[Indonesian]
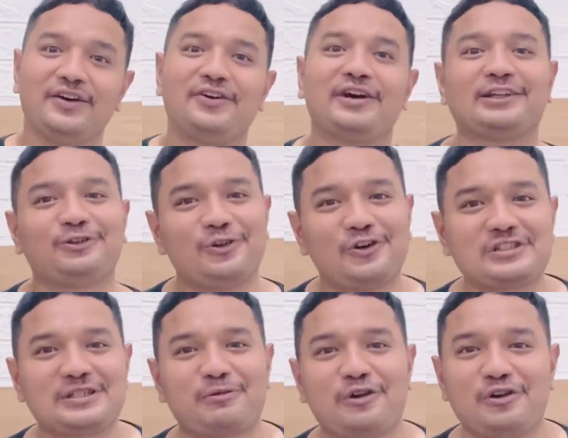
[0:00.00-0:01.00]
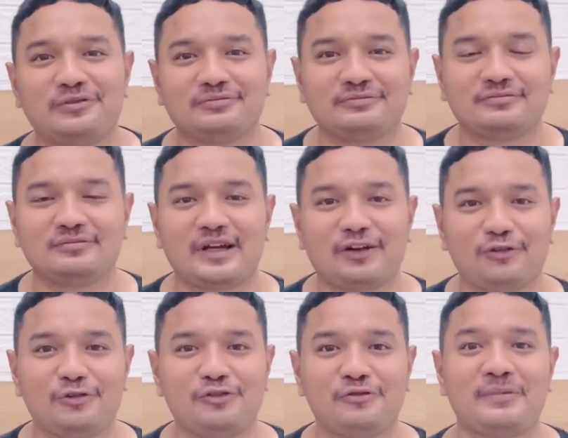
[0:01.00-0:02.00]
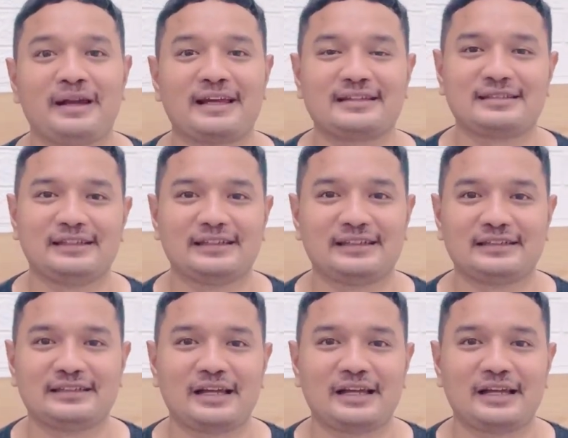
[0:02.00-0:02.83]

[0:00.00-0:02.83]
Oke dulur, sebelum aku panasin